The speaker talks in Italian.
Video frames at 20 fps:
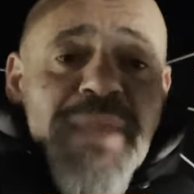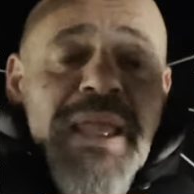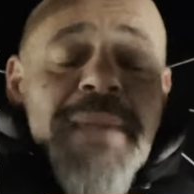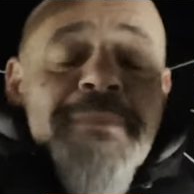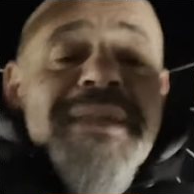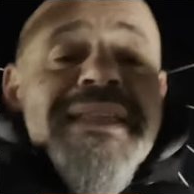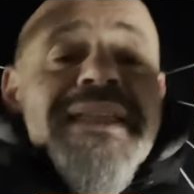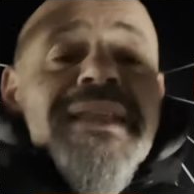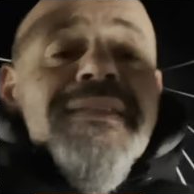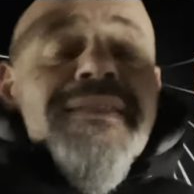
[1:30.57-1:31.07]

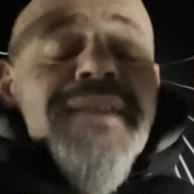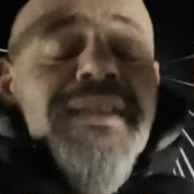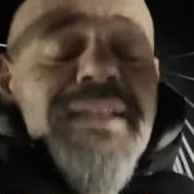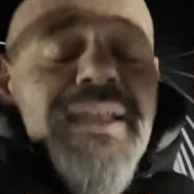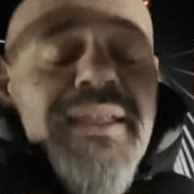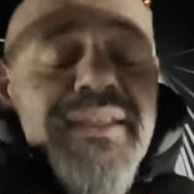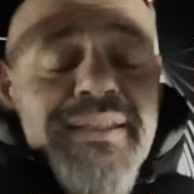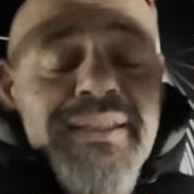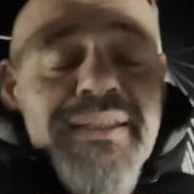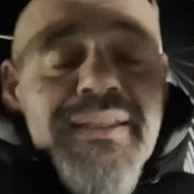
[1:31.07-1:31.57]
mi
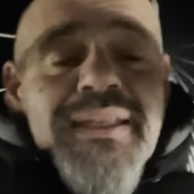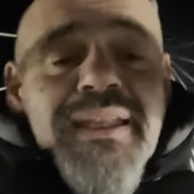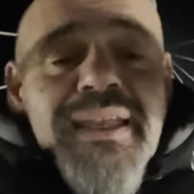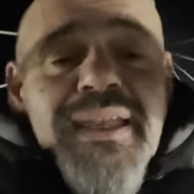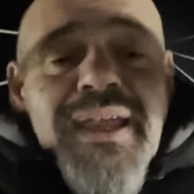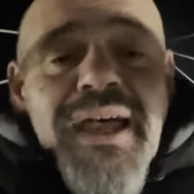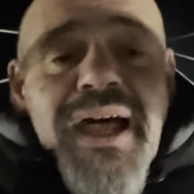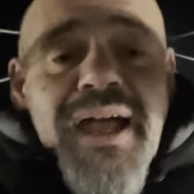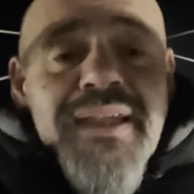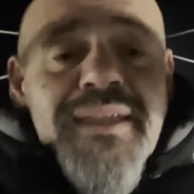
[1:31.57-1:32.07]
sentirete dire
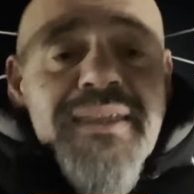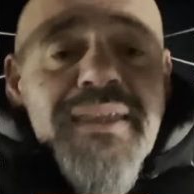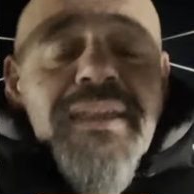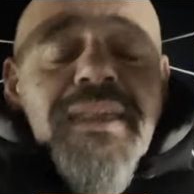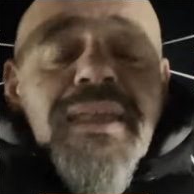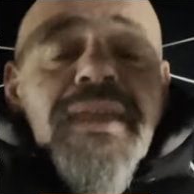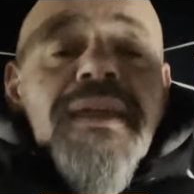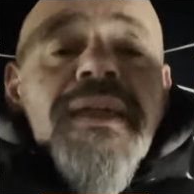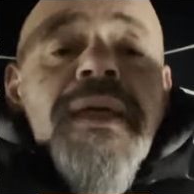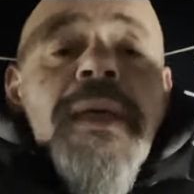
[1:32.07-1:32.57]
anche
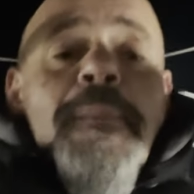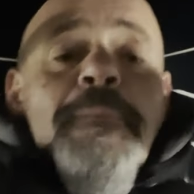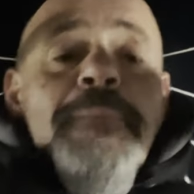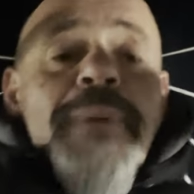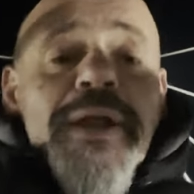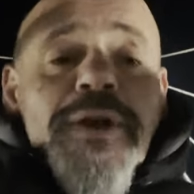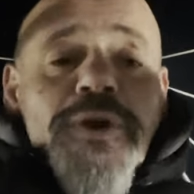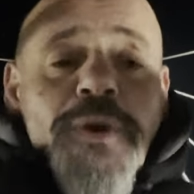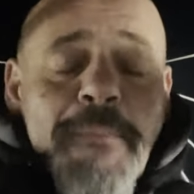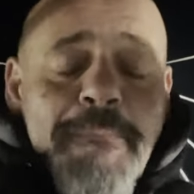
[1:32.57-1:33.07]
che
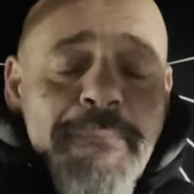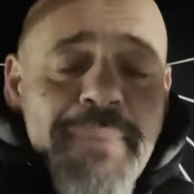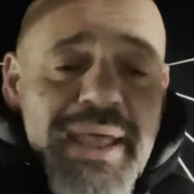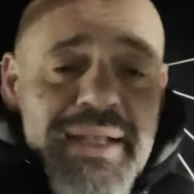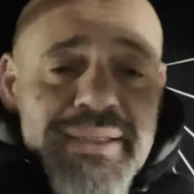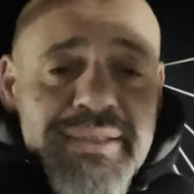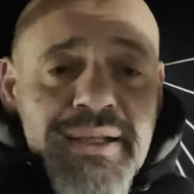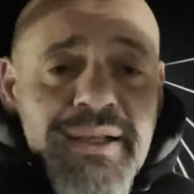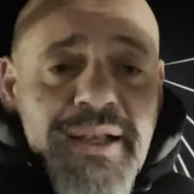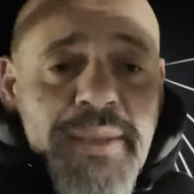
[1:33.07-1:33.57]
per non
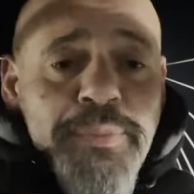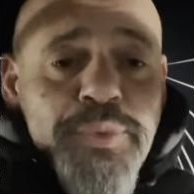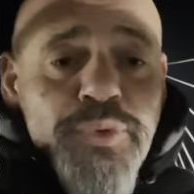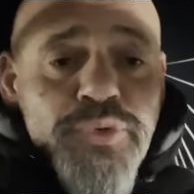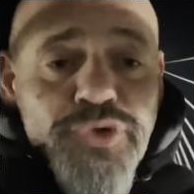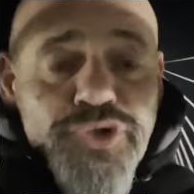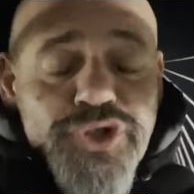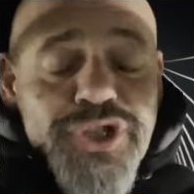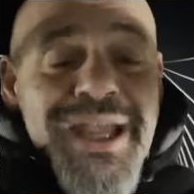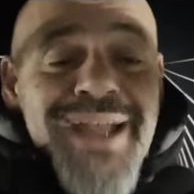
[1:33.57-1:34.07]
perdere neppure
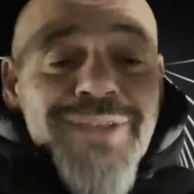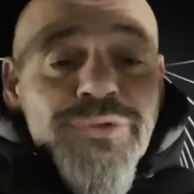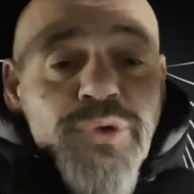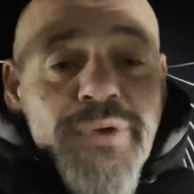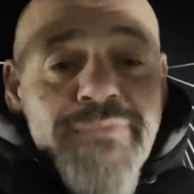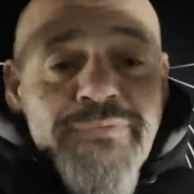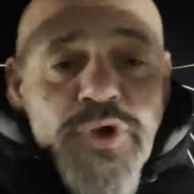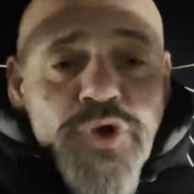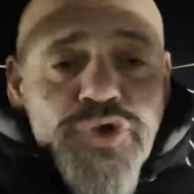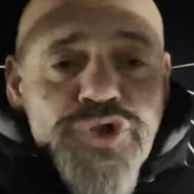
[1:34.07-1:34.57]
uno scatto
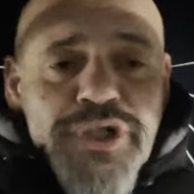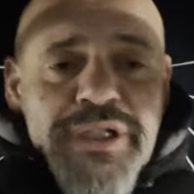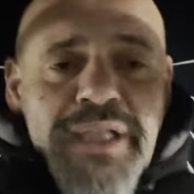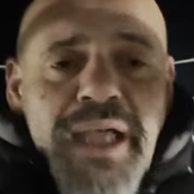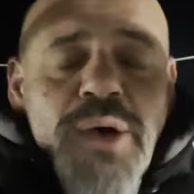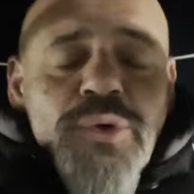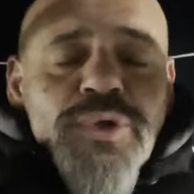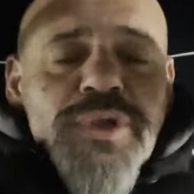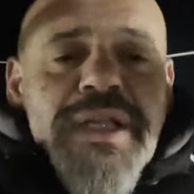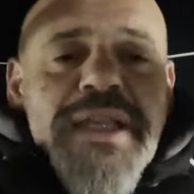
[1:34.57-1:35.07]
in velocità
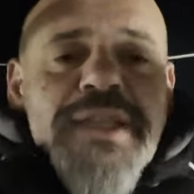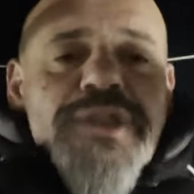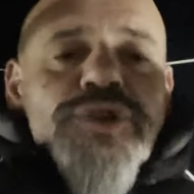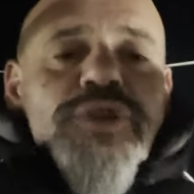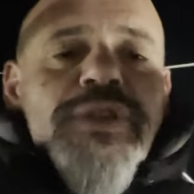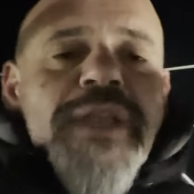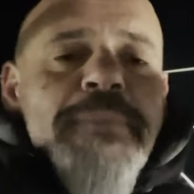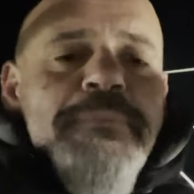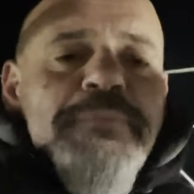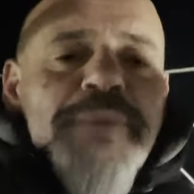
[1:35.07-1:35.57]
utilizzo
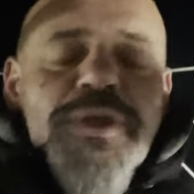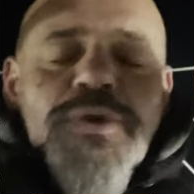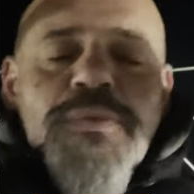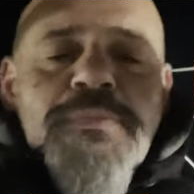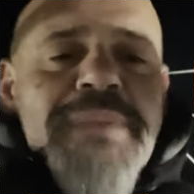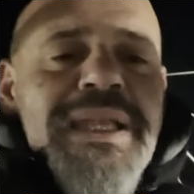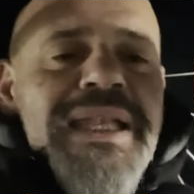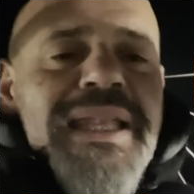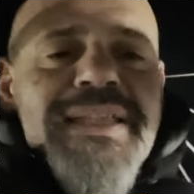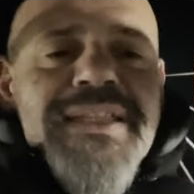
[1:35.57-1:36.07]
tempi di un
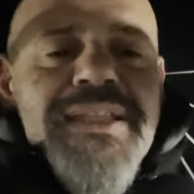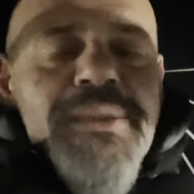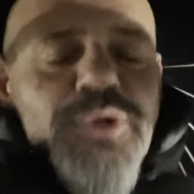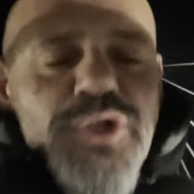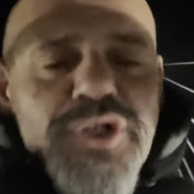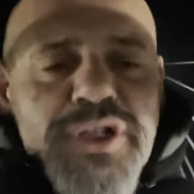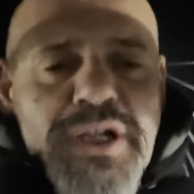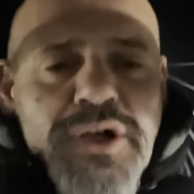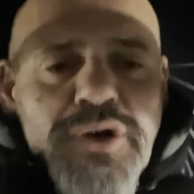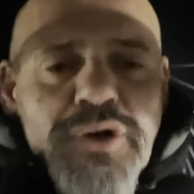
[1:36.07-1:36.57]
millesimo di
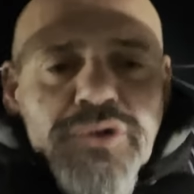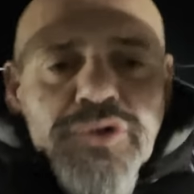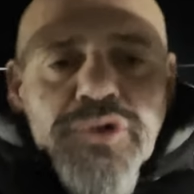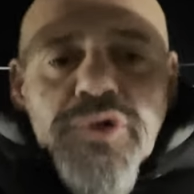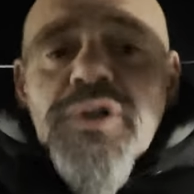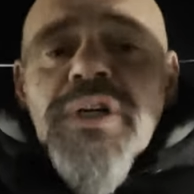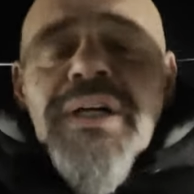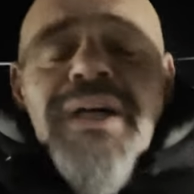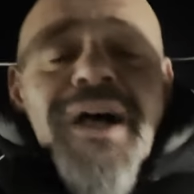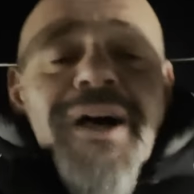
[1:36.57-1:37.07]
secondo,
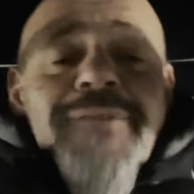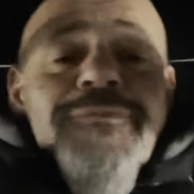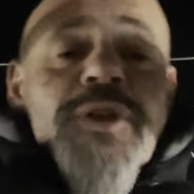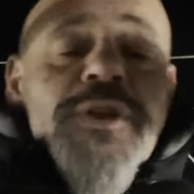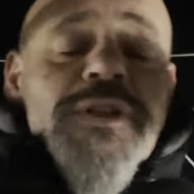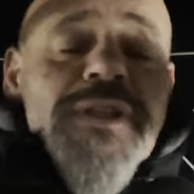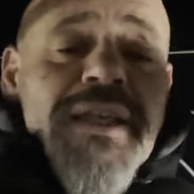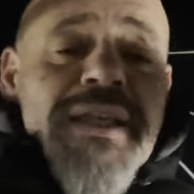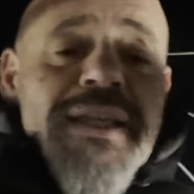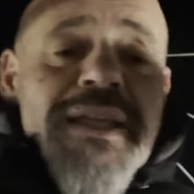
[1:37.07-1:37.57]
a
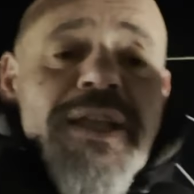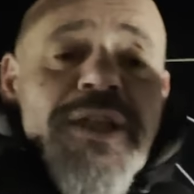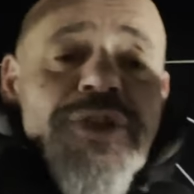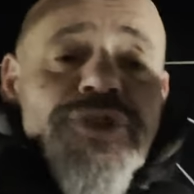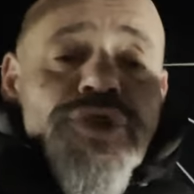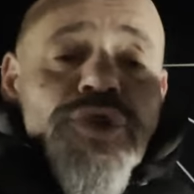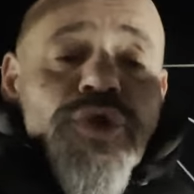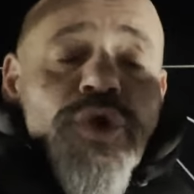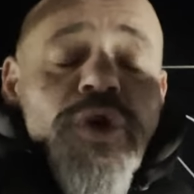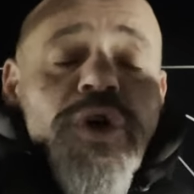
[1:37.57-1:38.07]
volte
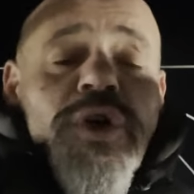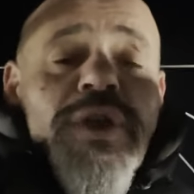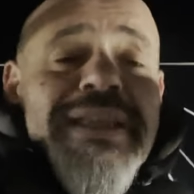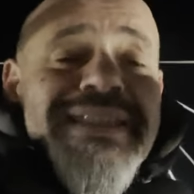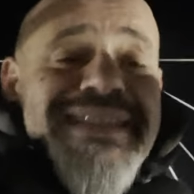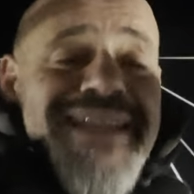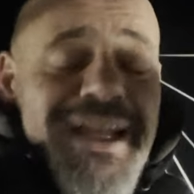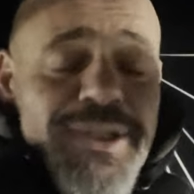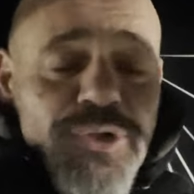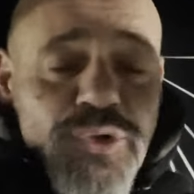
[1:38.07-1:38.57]
sono
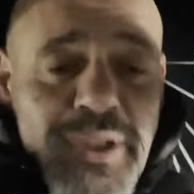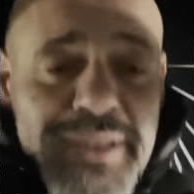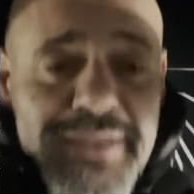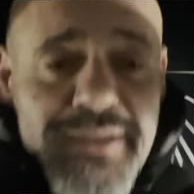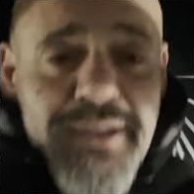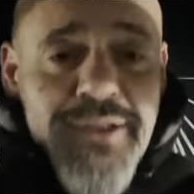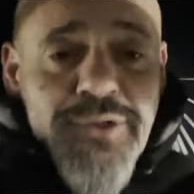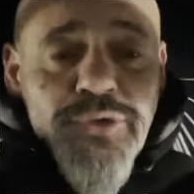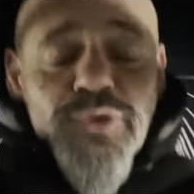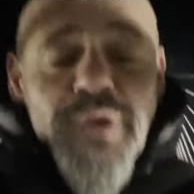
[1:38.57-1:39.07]
scatto
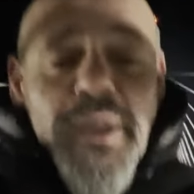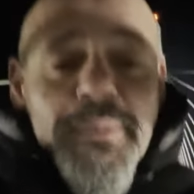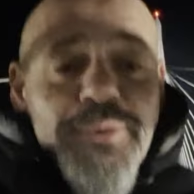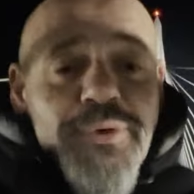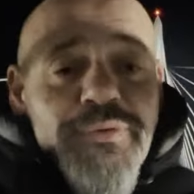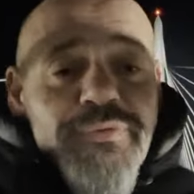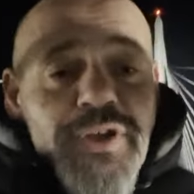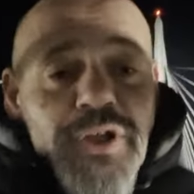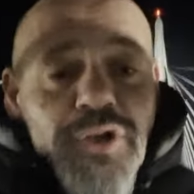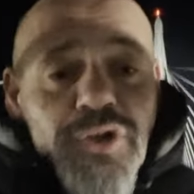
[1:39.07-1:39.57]
addirittura più
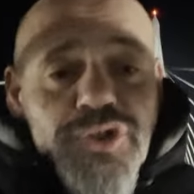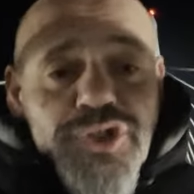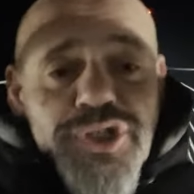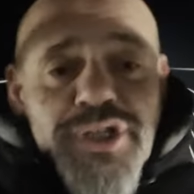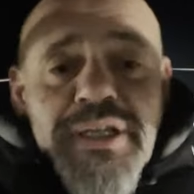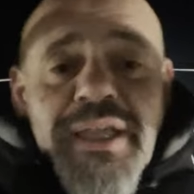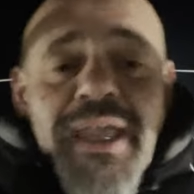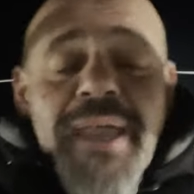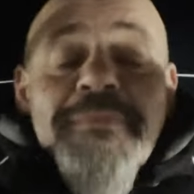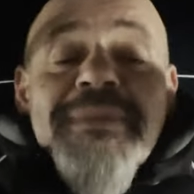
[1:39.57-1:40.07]
veloce
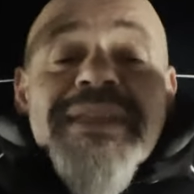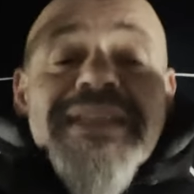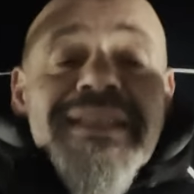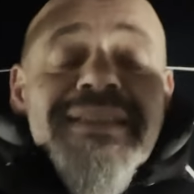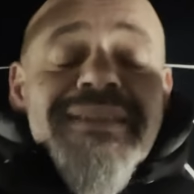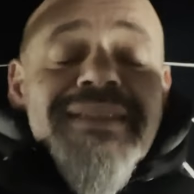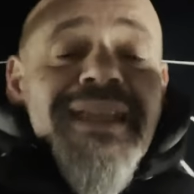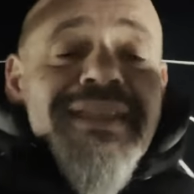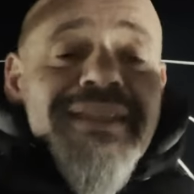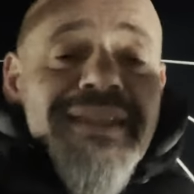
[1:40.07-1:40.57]
e mi
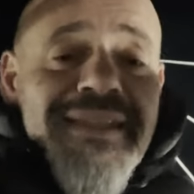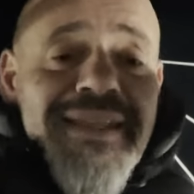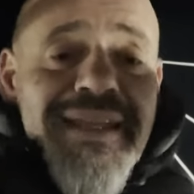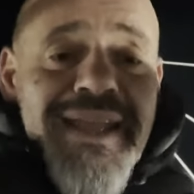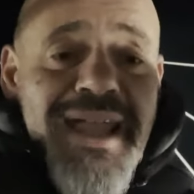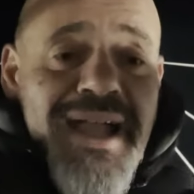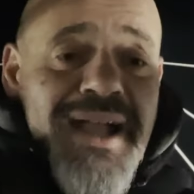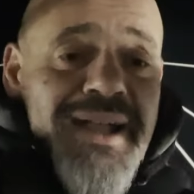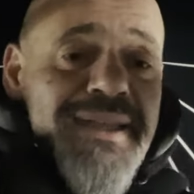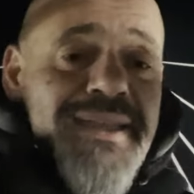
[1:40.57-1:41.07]
sentirete dire
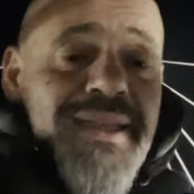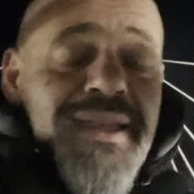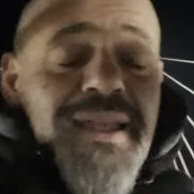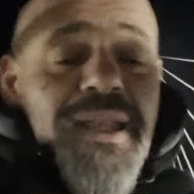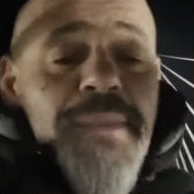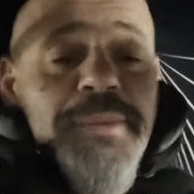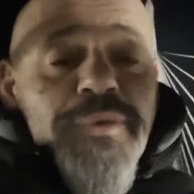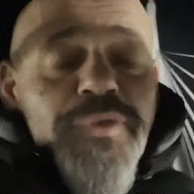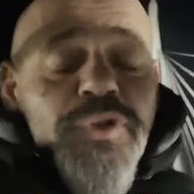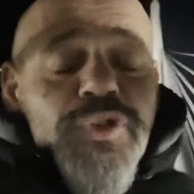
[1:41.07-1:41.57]
anche che la
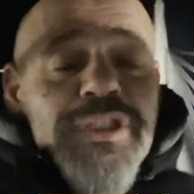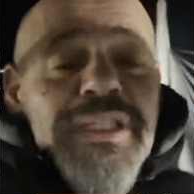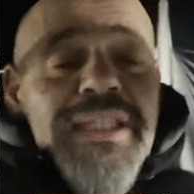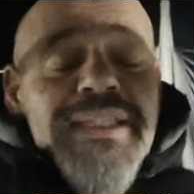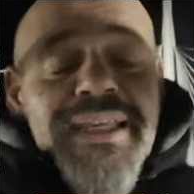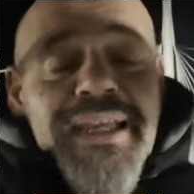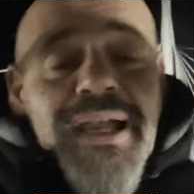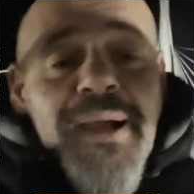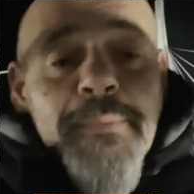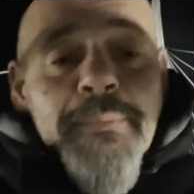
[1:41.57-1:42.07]
profondità di
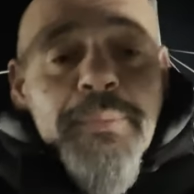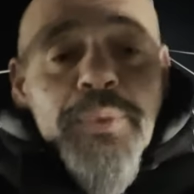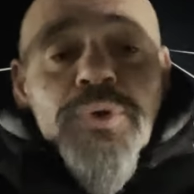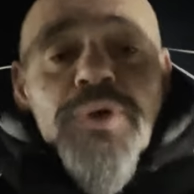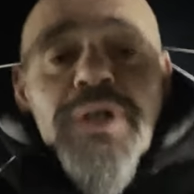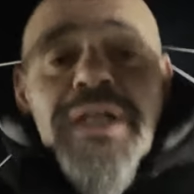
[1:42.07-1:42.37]
campo